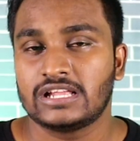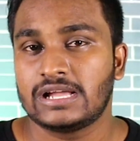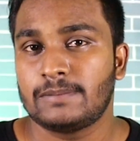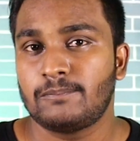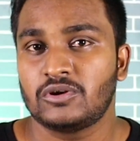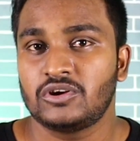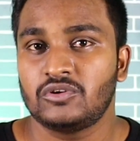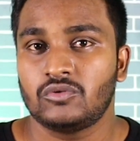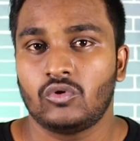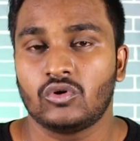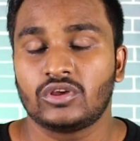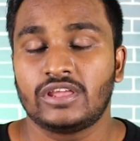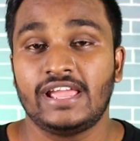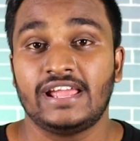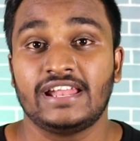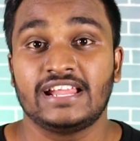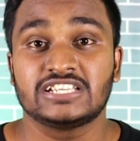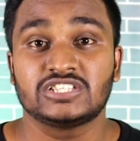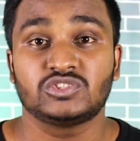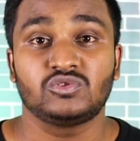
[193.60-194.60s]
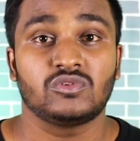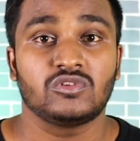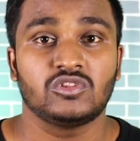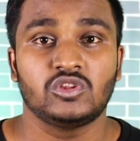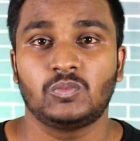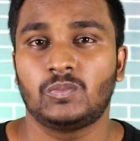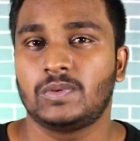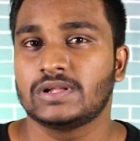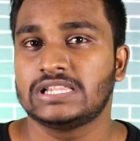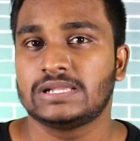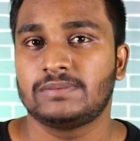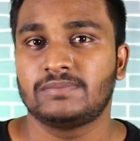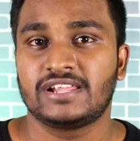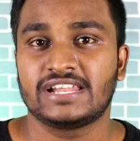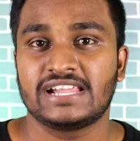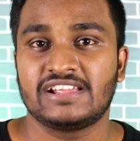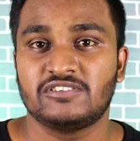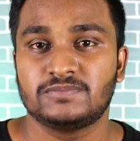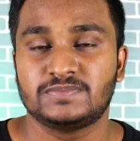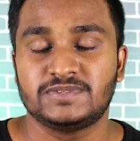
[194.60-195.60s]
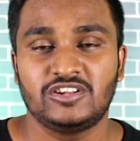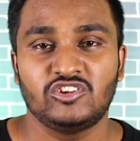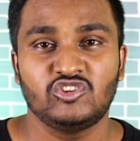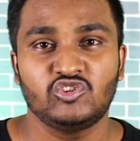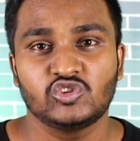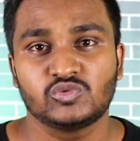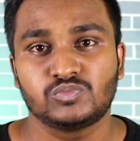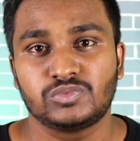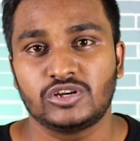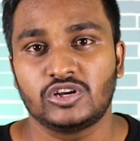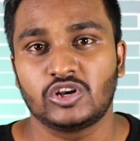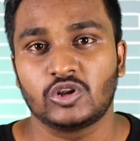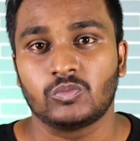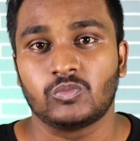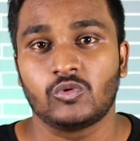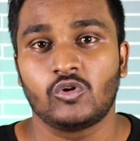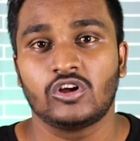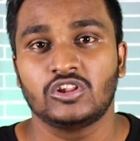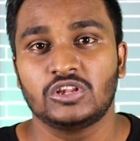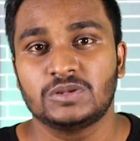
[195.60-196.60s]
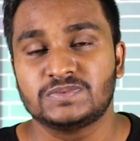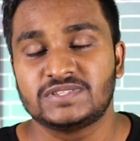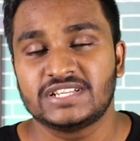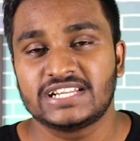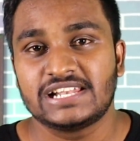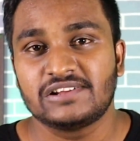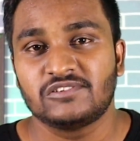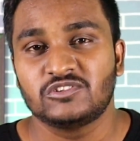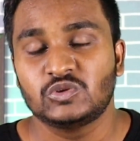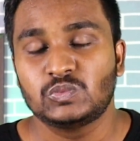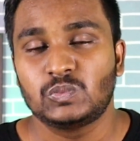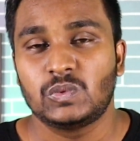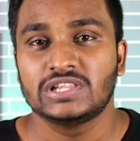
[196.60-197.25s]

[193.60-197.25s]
அதுக்கப்புறம் ஓகே நெக்ஸ்ட் ஒன்று வந்து பார்த்தீங்கன்னா நிறைய வெப்சைட் வந்து யூஸ் பண்ணிட்டு இருப்போம் அந்த வெப்சைட்டில் வந்து